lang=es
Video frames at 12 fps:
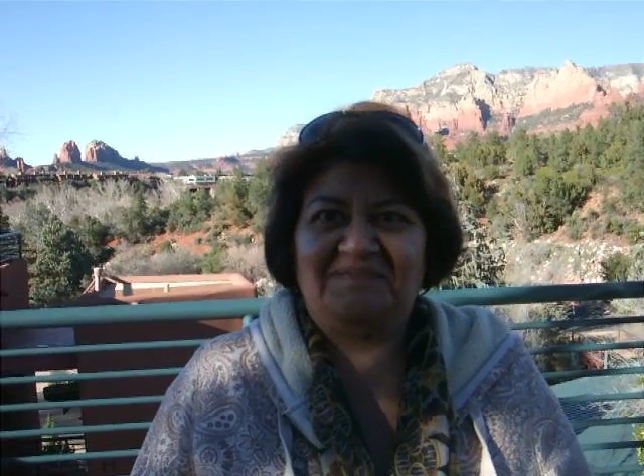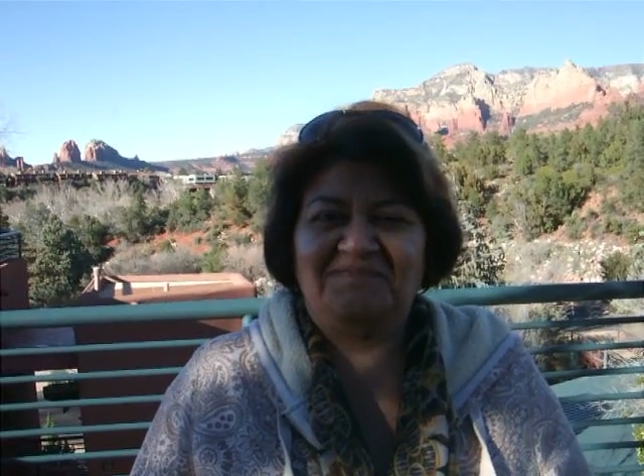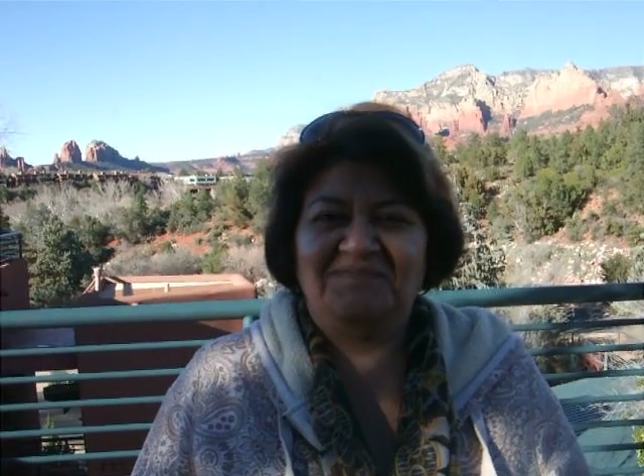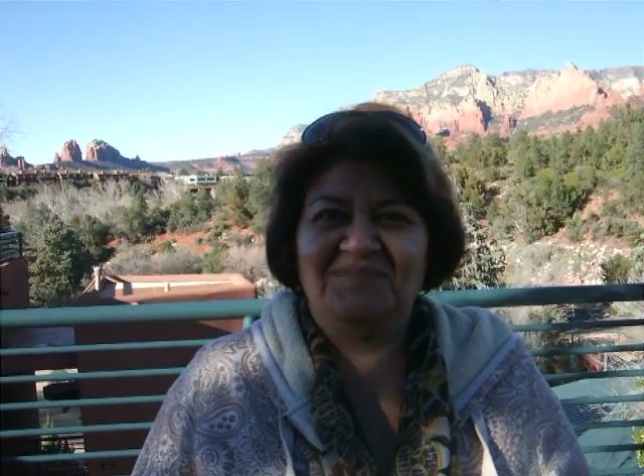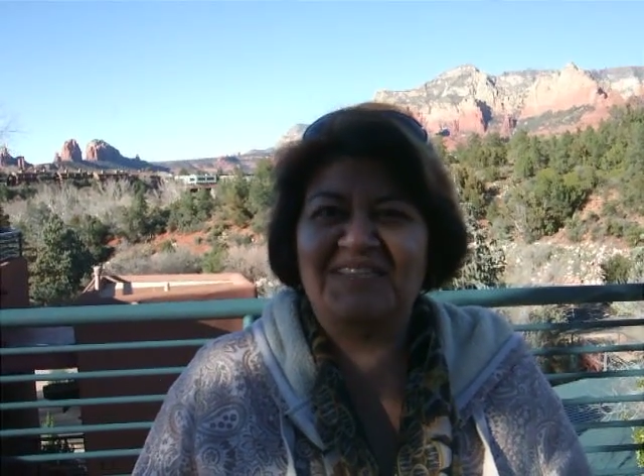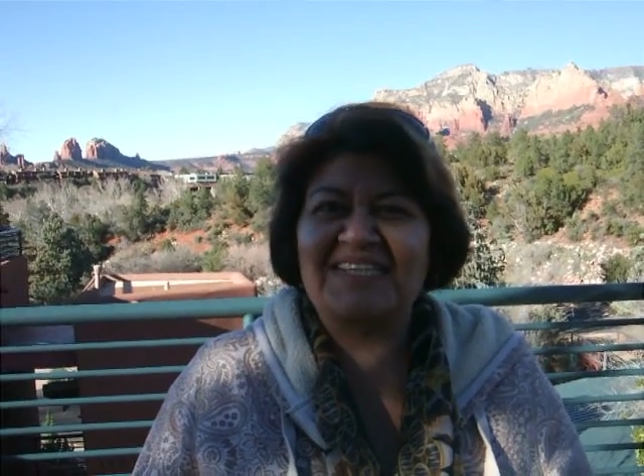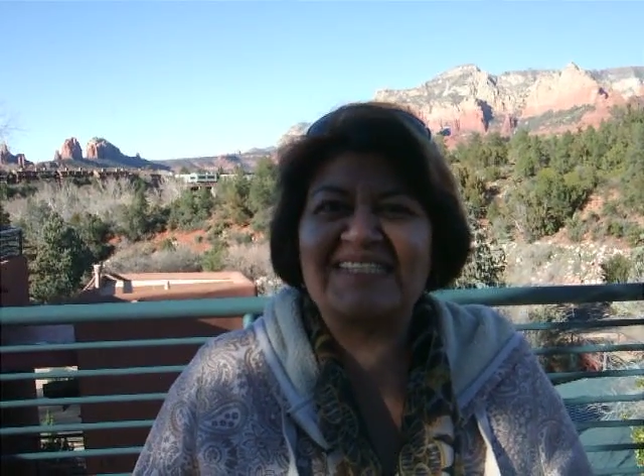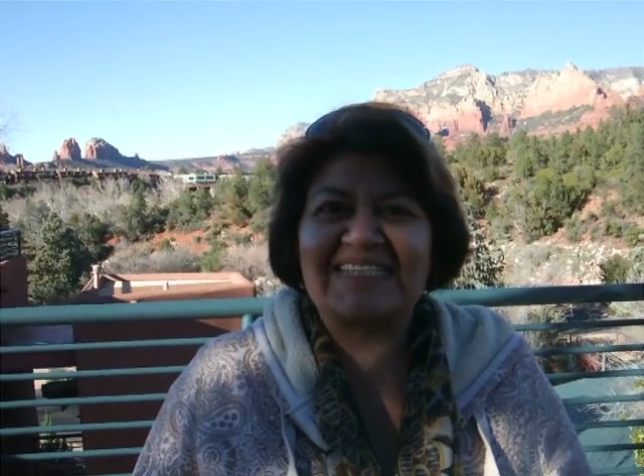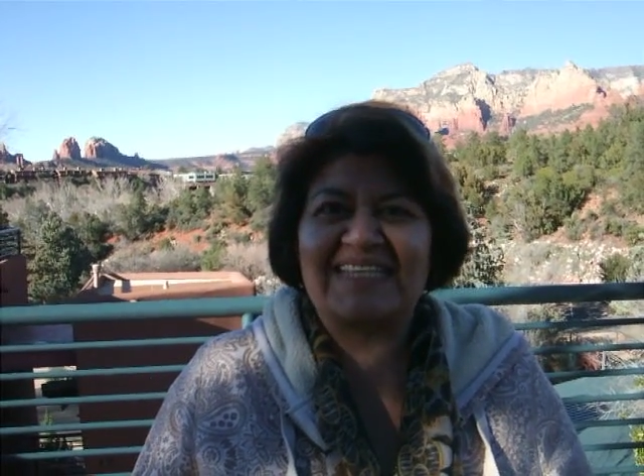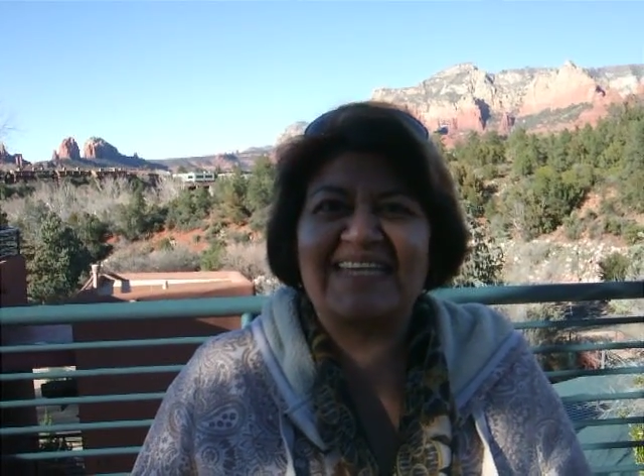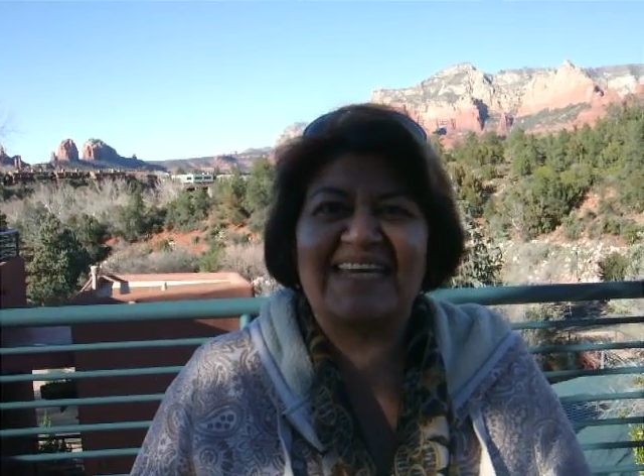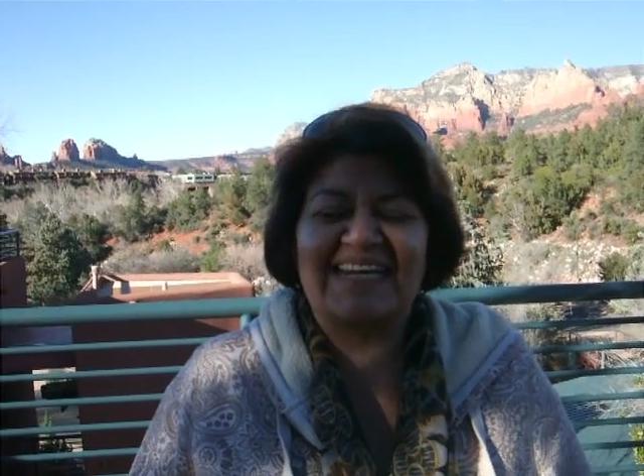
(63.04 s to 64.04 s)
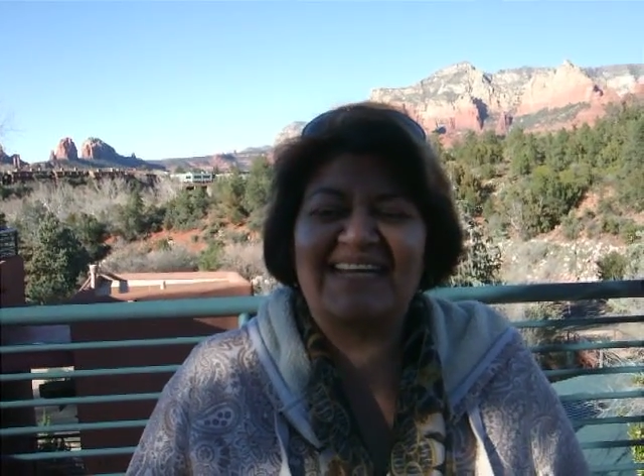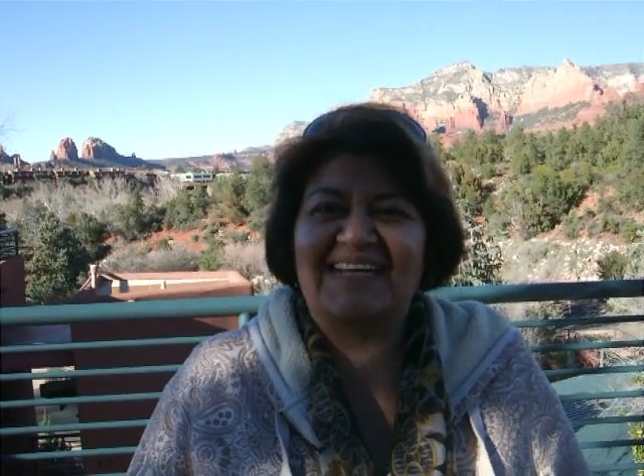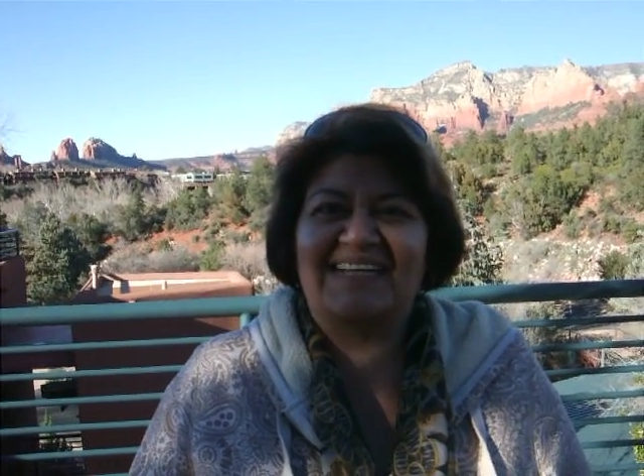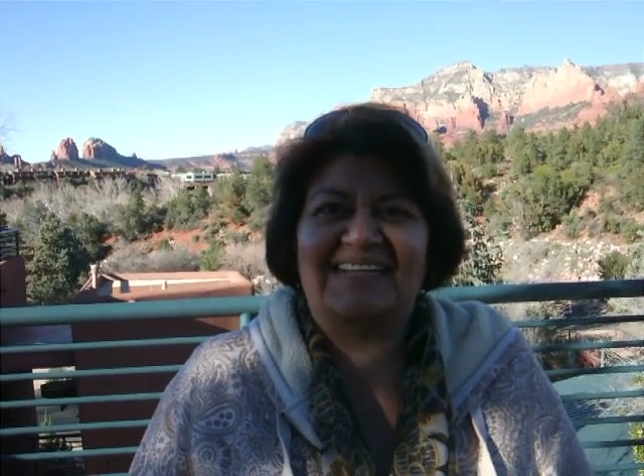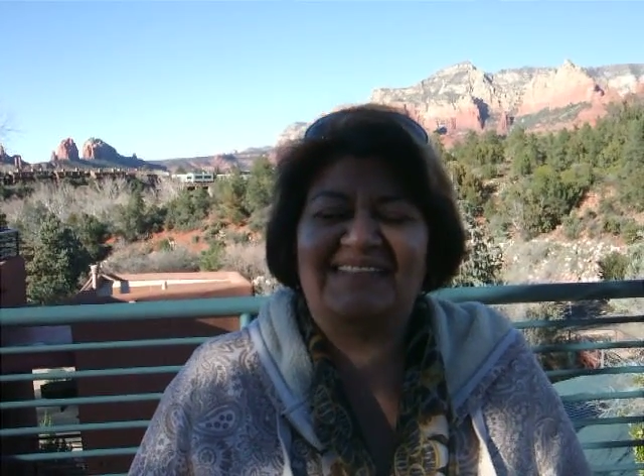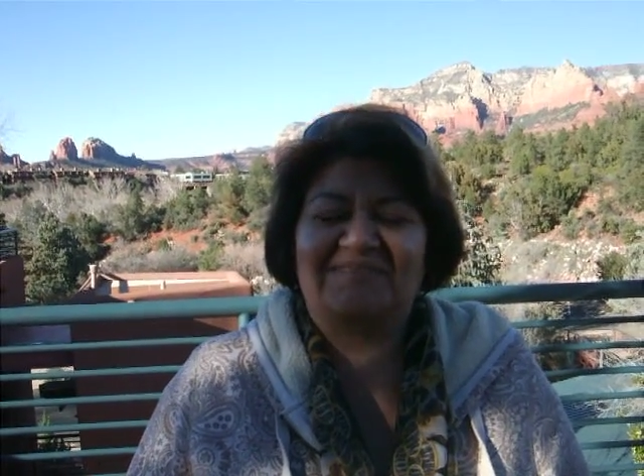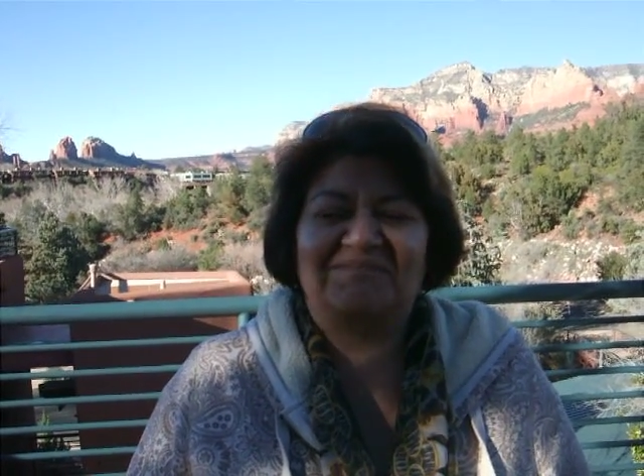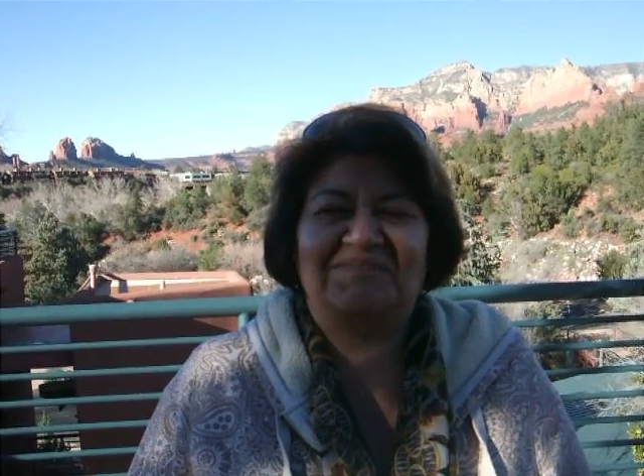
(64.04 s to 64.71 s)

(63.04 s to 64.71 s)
Ni siquiera